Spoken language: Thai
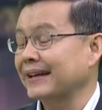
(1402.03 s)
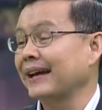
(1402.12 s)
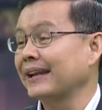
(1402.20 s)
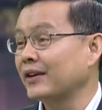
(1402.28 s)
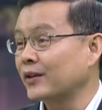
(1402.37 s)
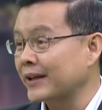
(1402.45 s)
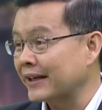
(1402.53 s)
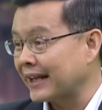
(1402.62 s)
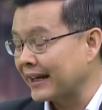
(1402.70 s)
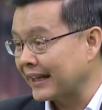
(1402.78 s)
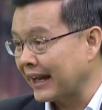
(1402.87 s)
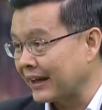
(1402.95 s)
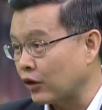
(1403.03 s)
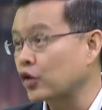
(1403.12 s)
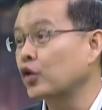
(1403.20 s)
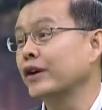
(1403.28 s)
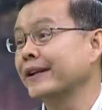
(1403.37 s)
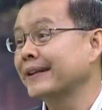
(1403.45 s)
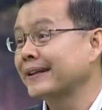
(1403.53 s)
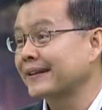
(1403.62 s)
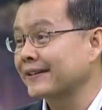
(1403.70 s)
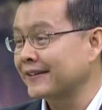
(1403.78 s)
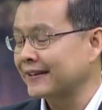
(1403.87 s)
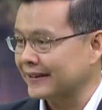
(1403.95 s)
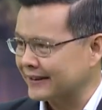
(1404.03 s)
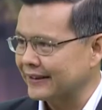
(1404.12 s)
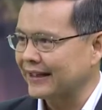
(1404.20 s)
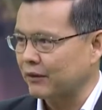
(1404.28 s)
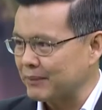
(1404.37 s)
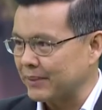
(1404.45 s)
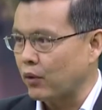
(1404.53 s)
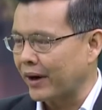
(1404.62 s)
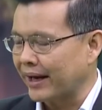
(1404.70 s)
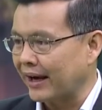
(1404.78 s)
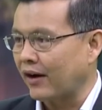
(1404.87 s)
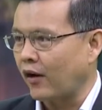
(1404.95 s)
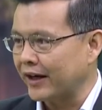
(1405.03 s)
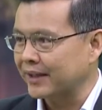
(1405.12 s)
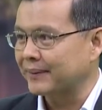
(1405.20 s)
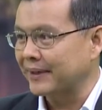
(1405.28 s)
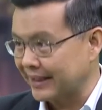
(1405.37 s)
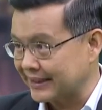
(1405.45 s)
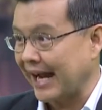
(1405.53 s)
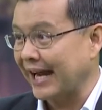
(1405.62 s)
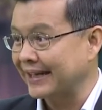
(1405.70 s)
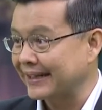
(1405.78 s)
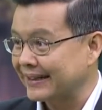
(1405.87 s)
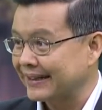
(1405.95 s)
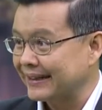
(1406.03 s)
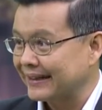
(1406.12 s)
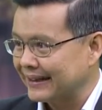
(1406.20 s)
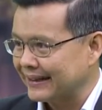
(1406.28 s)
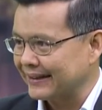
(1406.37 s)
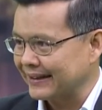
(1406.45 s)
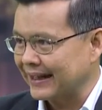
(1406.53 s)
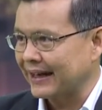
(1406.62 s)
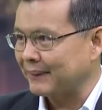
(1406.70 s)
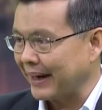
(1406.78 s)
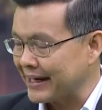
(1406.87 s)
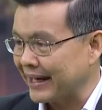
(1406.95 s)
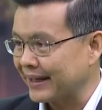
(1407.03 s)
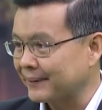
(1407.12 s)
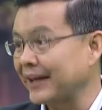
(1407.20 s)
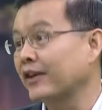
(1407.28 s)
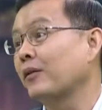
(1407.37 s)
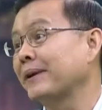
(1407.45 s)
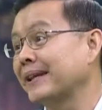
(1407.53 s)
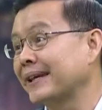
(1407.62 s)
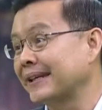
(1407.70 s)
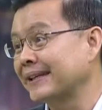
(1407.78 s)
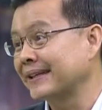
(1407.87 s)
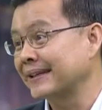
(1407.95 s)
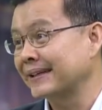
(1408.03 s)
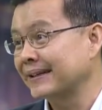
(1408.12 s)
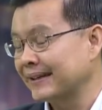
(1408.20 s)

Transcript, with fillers: การเรียนรู้ทางด้านการลงทุนซึ่งเรามีบุคลากรที่เป็นอาจารย์ที่ทั้งภายในและภายนอกประเทศที่